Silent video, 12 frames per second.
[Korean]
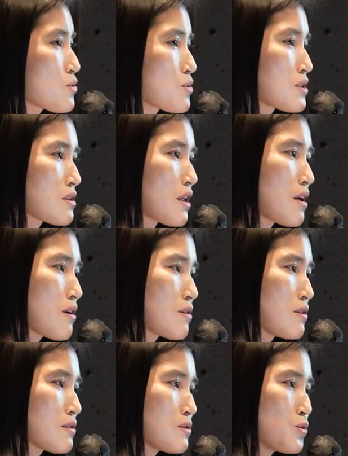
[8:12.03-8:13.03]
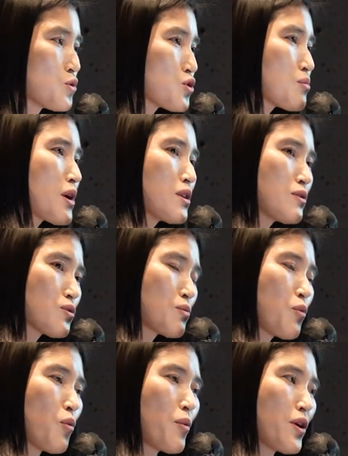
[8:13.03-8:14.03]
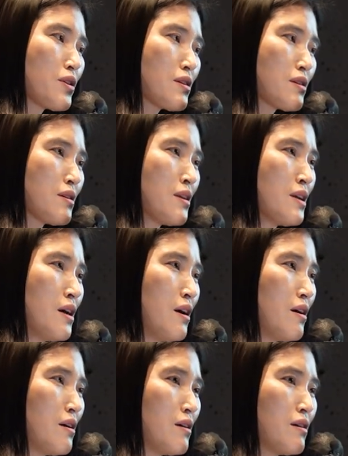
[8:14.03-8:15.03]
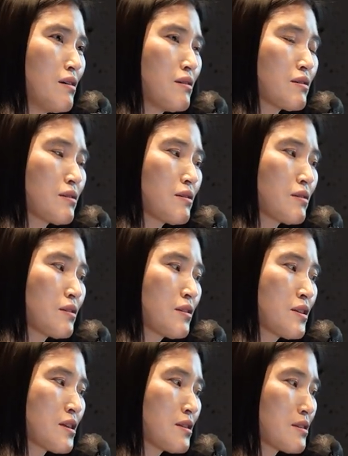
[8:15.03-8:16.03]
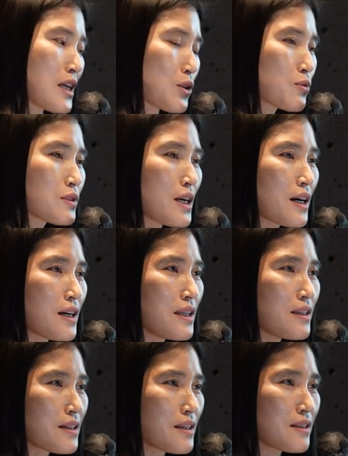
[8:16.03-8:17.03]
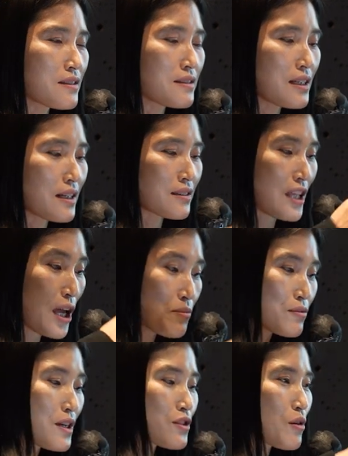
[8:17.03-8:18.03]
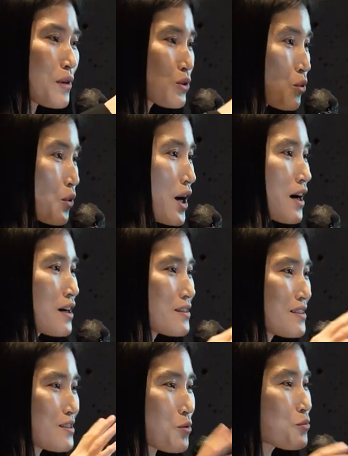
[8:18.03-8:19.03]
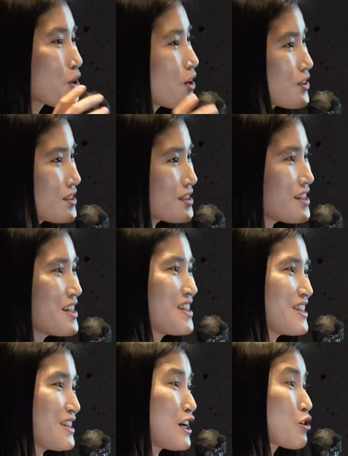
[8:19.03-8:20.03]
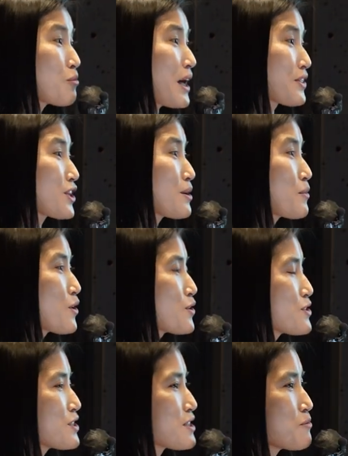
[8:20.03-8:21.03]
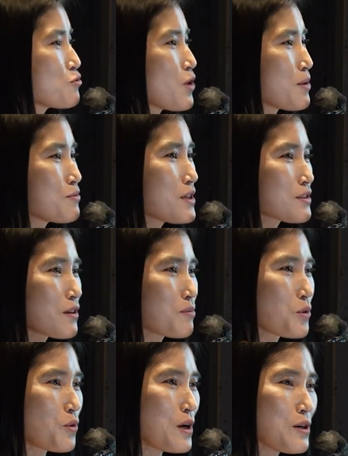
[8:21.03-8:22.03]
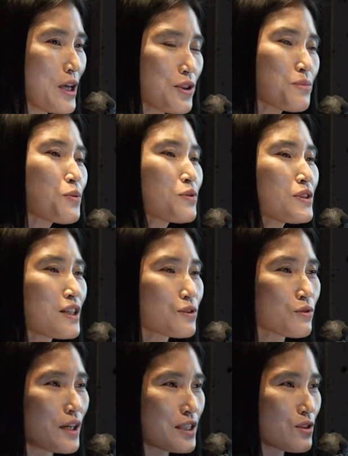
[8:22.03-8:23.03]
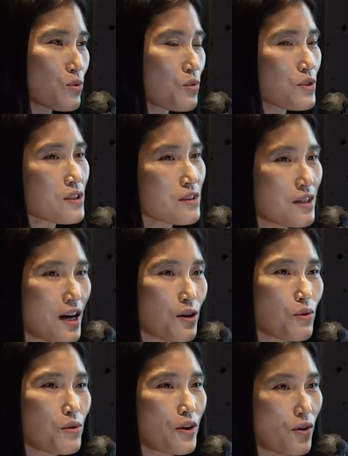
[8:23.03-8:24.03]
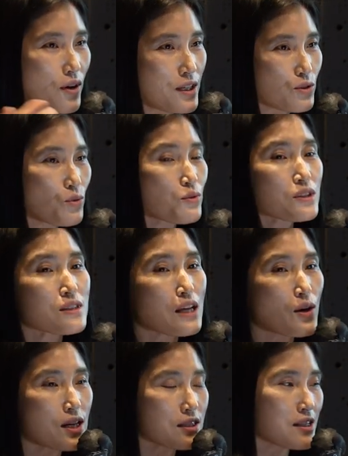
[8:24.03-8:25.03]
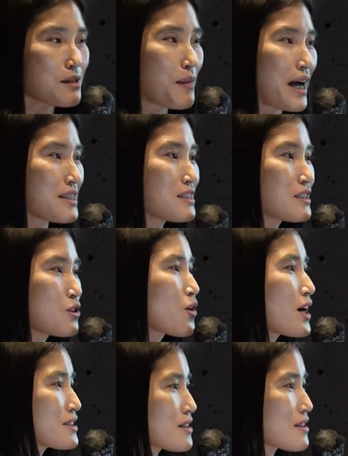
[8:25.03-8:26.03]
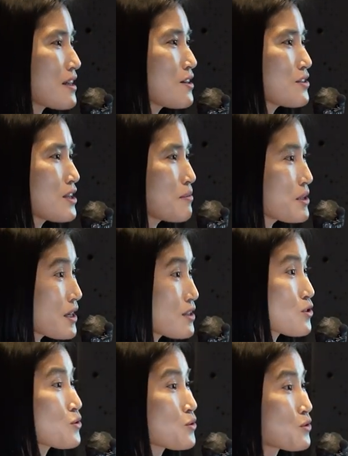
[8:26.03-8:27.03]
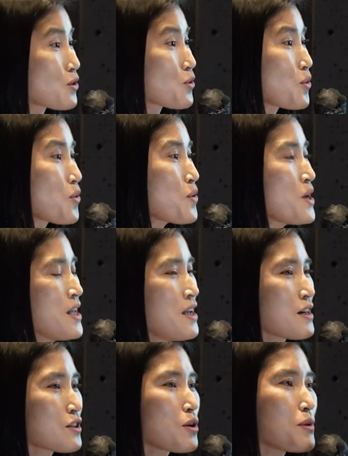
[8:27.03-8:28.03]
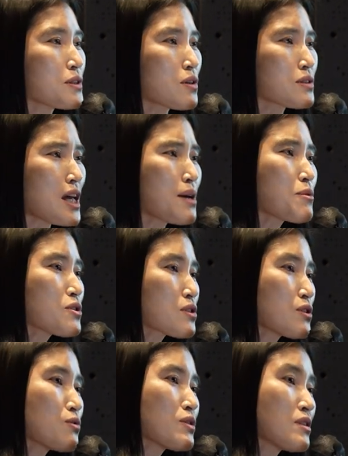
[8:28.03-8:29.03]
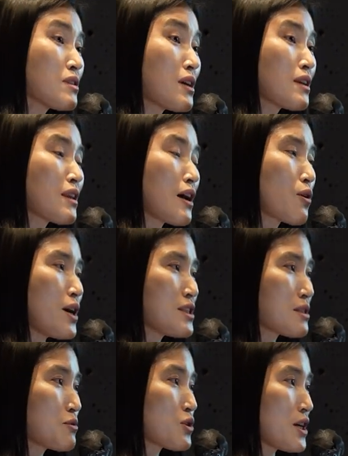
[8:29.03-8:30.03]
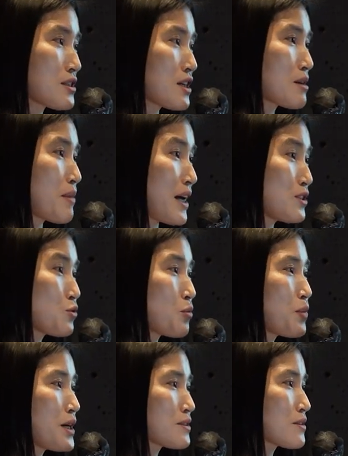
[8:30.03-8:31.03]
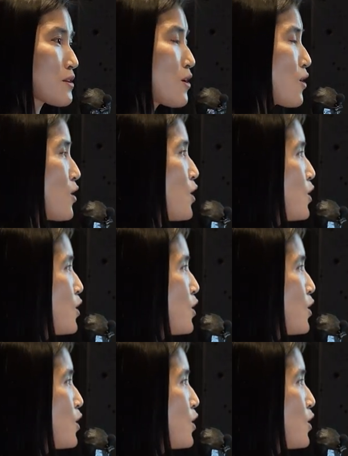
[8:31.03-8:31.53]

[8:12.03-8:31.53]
쪽인데요. 요즘에는 좀 보면은 어그 자동차가 옛날에는 그냥 내부에서만 돌아가는 소프트웨어들 이라고 봤다면 지금은 외부에서 뭐 핸드폰이랑도 같이 통신을 하고 여러 가지 통신 상황들이 많이 들어가잖아요. 내비게이션도 그렇고. 그러면서 사이버 시큐리티에 대한 관심이 굉장히 많이 높아져서